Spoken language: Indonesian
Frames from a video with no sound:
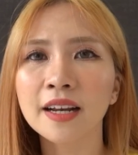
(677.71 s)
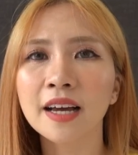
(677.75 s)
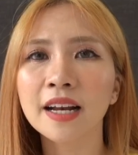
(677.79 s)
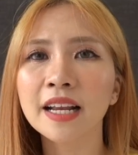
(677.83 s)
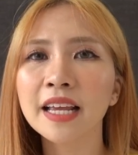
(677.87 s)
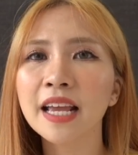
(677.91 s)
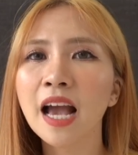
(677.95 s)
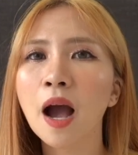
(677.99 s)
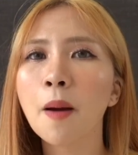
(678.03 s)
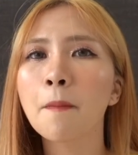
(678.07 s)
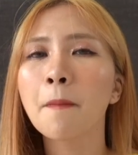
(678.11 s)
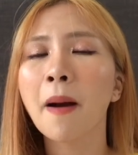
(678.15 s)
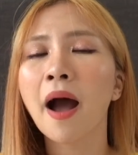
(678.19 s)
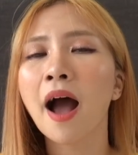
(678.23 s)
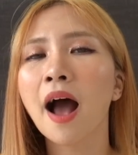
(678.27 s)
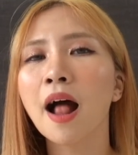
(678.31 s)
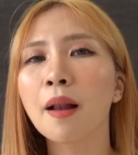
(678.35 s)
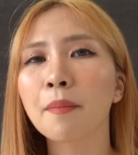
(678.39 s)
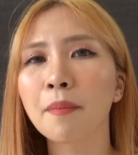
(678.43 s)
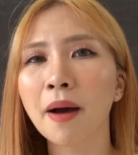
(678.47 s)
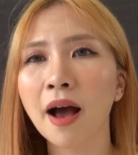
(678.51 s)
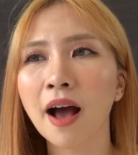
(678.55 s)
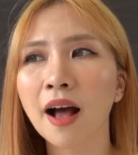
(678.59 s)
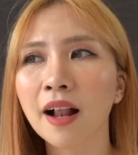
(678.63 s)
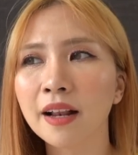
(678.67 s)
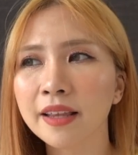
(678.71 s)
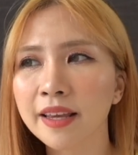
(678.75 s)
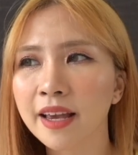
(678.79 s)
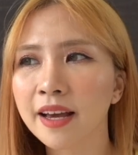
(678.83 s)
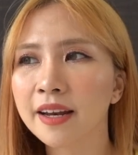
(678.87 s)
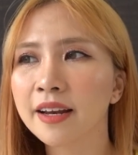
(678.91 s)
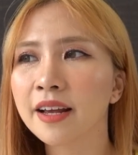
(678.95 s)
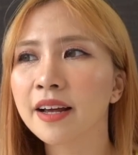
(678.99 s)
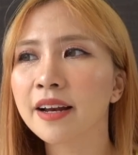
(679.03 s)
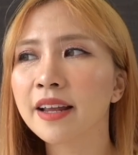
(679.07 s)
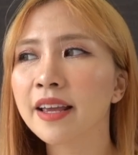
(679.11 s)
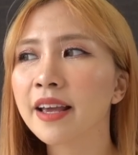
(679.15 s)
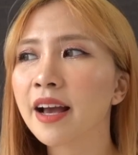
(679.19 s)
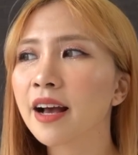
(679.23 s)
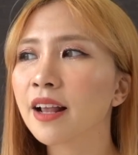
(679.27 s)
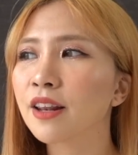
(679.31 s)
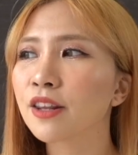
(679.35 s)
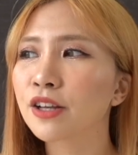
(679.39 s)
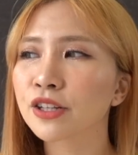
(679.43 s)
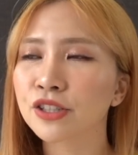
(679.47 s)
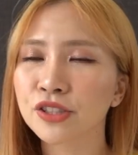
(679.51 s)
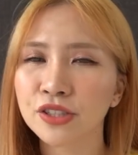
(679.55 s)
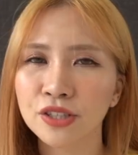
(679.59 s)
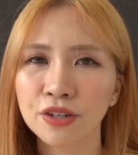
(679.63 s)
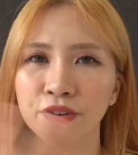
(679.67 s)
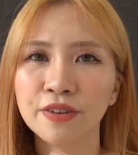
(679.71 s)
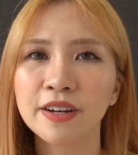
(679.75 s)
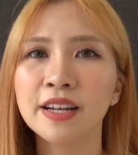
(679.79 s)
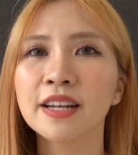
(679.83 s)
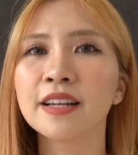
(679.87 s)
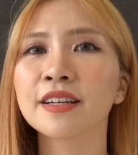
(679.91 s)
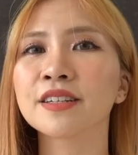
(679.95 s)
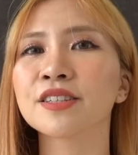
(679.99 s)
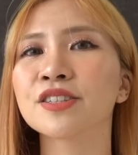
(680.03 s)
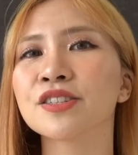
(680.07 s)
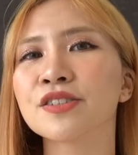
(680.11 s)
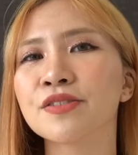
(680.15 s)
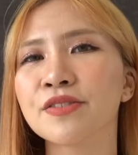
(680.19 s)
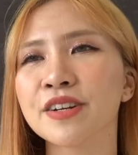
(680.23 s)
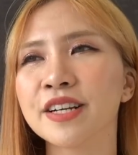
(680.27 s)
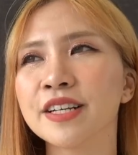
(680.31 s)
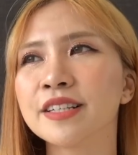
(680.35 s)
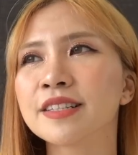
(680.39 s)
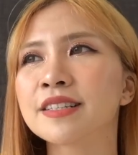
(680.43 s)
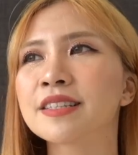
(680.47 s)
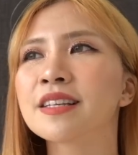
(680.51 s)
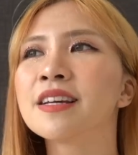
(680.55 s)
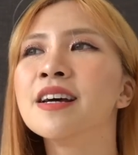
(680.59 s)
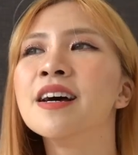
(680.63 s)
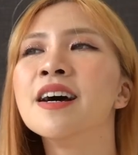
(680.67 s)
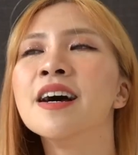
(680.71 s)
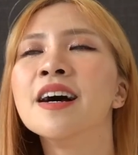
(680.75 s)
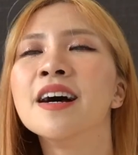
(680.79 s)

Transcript: dari yang mahal-mahalnya, dari yang luxury-luxuries